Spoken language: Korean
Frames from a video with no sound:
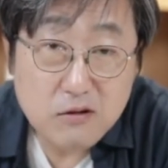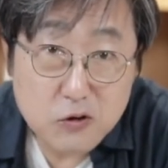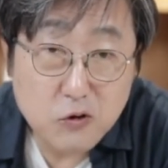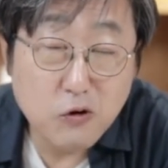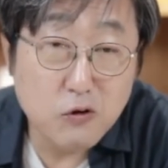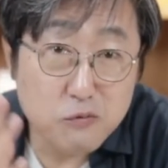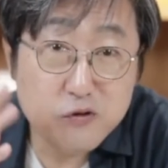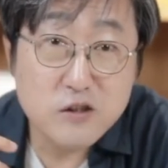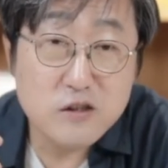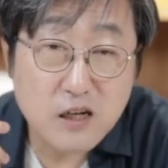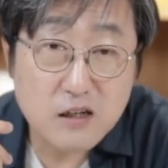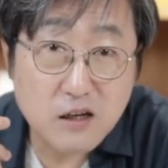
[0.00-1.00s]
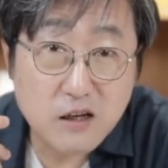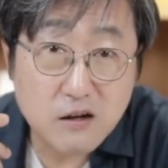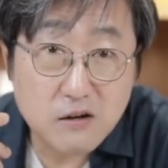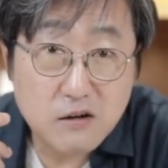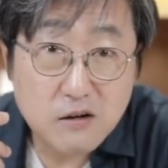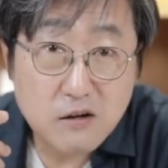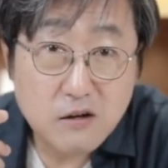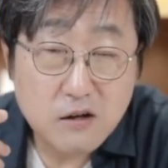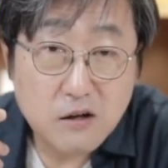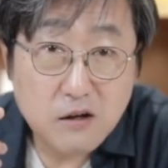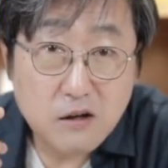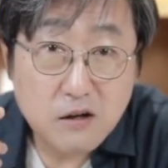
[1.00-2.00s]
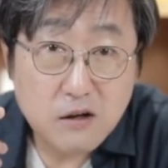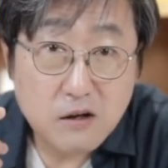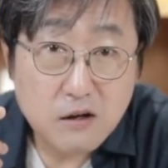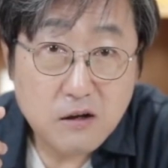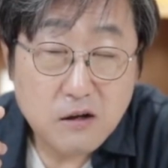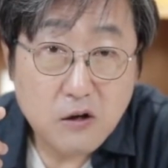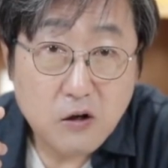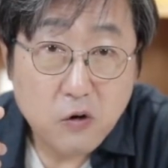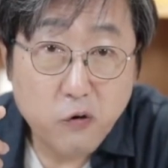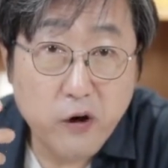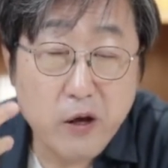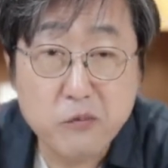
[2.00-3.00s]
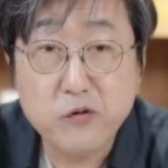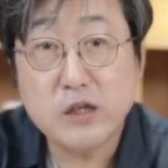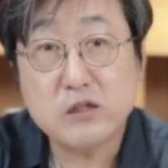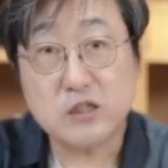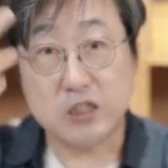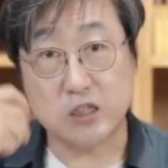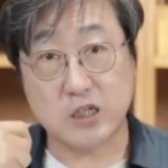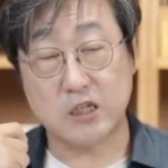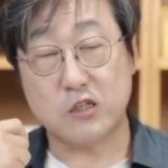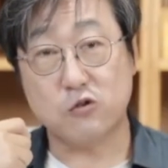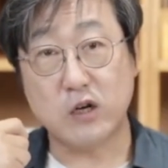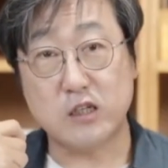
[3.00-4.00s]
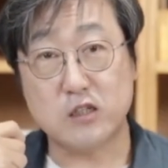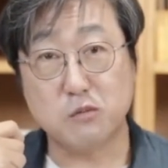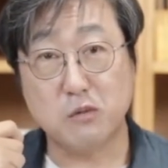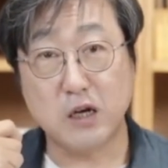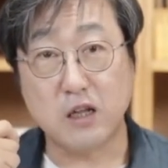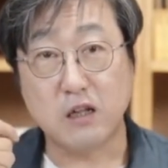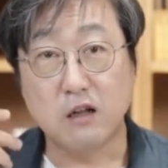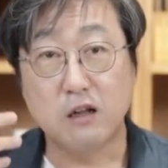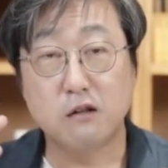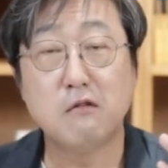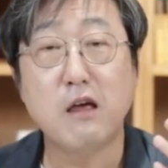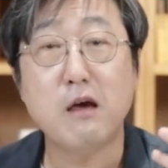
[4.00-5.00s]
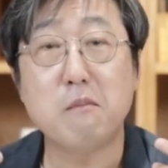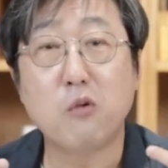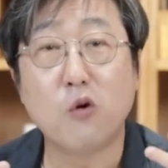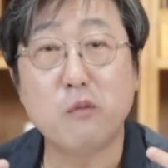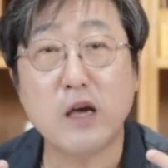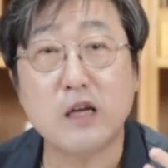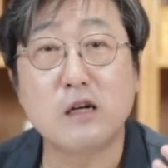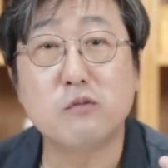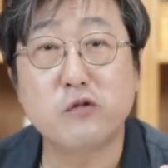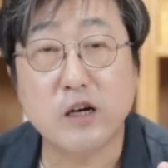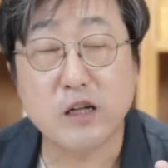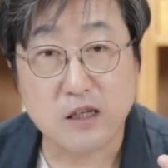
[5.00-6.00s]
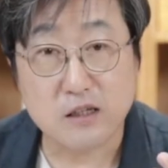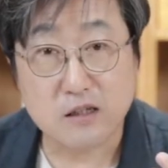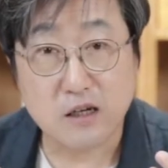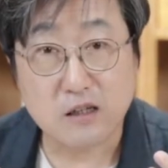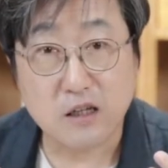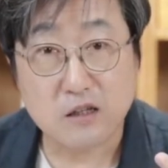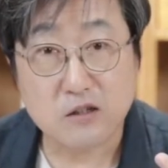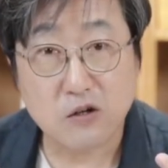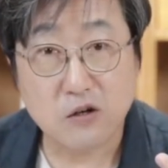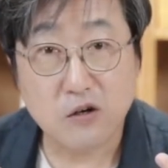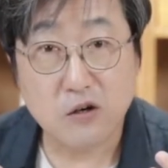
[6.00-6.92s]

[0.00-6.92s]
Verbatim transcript: 이건 무슨 상태예요? 외부에서 지식이 들어왔지만 내 몸의 일부가 된 상태죠.